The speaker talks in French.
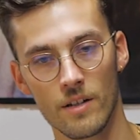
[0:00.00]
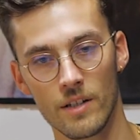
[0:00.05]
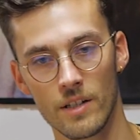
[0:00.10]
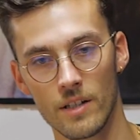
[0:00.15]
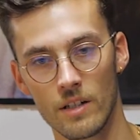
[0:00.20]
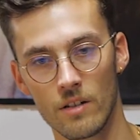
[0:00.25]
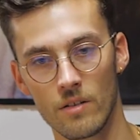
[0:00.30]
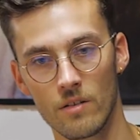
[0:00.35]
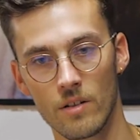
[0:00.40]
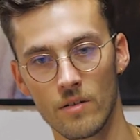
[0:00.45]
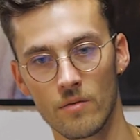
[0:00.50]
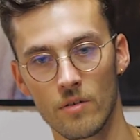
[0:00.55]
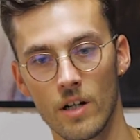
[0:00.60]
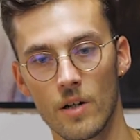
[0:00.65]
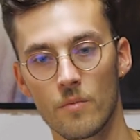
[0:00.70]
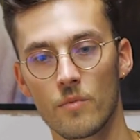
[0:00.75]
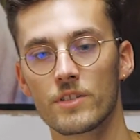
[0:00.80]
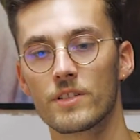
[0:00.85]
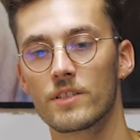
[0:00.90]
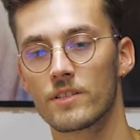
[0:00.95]
Et,
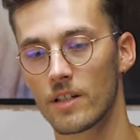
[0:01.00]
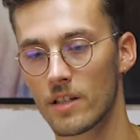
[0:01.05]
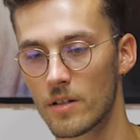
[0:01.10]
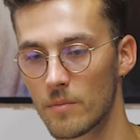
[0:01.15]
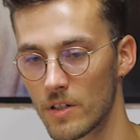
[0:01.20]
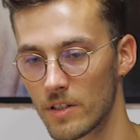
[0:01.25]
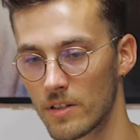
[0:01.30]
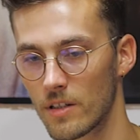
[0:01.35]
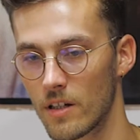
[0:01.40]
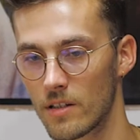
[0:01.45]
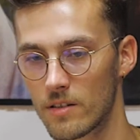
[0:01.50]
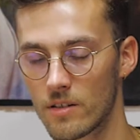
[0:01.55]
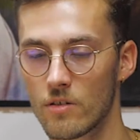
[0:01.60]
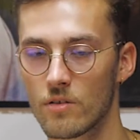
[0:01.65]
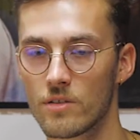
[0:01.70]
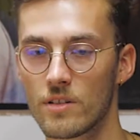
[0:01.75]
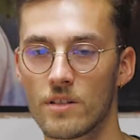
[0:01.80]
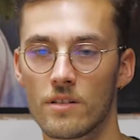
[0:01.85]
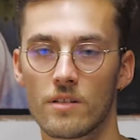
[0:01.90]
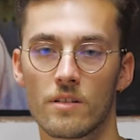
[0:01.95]
voilà, moi c'est ça qui m'intéressait
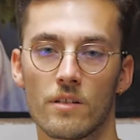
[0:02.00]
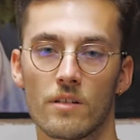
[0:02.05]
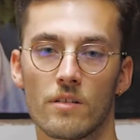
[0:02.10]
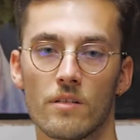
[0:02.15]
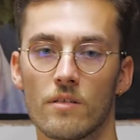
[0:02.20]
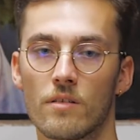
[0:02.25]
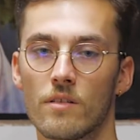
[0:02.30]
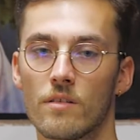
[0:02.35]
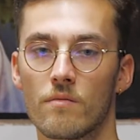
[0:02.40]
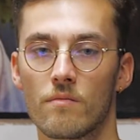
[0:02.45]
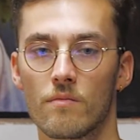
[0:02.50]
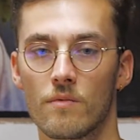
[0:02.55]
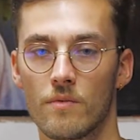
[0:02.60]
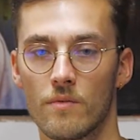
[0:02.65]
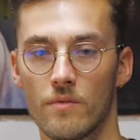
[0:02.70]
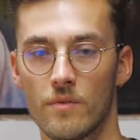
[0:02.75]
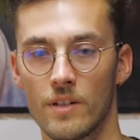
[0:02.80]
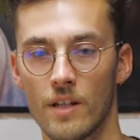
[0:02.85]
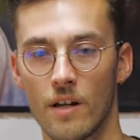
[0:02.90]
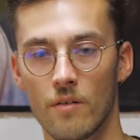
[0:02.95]
aussi, c'est
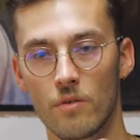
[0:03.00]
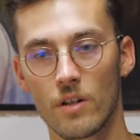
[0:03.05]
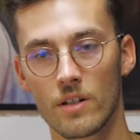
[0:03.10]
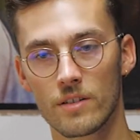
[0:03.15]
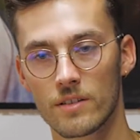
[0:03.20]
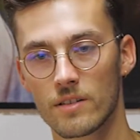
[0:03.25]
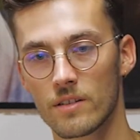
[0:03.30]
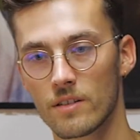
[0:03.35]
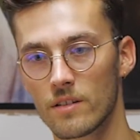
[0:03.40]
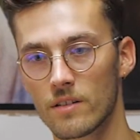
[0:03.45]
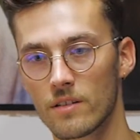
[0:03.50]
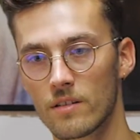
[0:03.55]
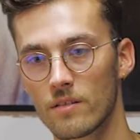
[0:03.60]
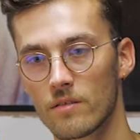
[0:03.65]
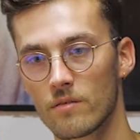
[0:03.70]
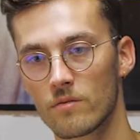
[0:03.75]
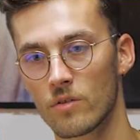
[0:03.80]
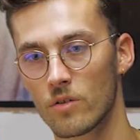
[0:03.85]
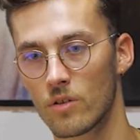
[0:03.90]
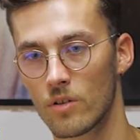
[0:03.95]
d'avoir
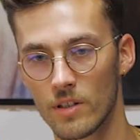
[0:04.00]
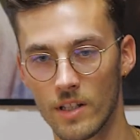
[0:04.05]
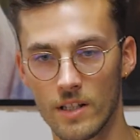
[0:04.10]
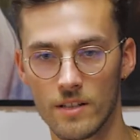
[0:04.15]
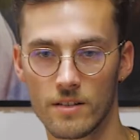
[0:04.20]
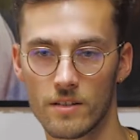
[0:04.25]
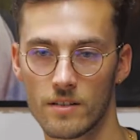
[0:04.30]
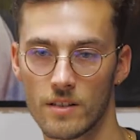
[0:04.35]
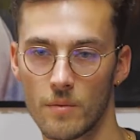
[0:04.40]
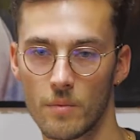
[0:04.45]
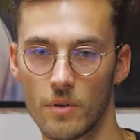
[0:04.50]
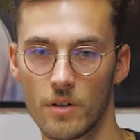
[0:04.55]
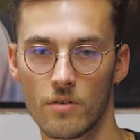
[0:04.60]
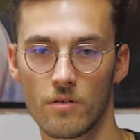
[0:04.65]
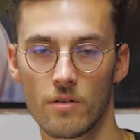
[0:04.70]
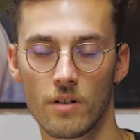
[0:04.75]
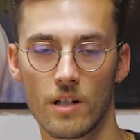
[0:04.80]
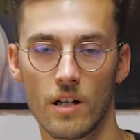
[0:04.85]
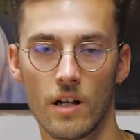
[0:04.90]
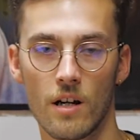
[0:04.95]
de connaître ces a
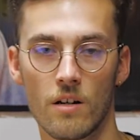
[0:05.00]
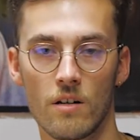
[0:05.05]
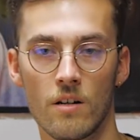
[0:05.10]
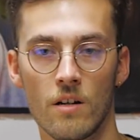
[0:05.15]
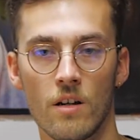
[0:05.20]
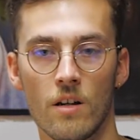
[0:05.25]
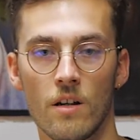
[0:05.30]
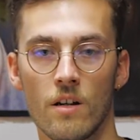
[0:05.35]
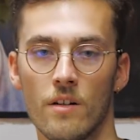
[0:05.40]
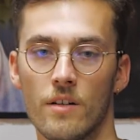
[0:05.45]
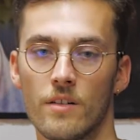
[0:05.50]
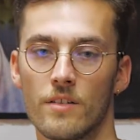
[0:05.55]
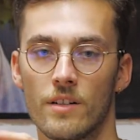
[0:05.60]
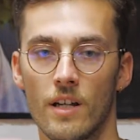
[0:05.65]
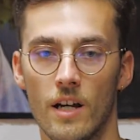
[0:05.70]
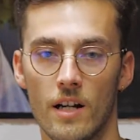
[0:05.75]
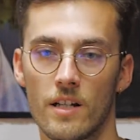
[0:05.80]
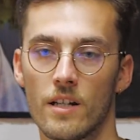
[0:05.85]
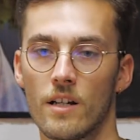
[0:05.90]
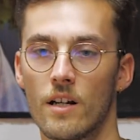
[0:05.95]
priori là,
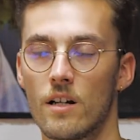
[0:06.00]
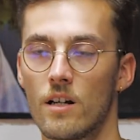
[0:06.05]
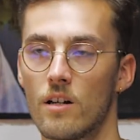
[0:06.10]
d'aller à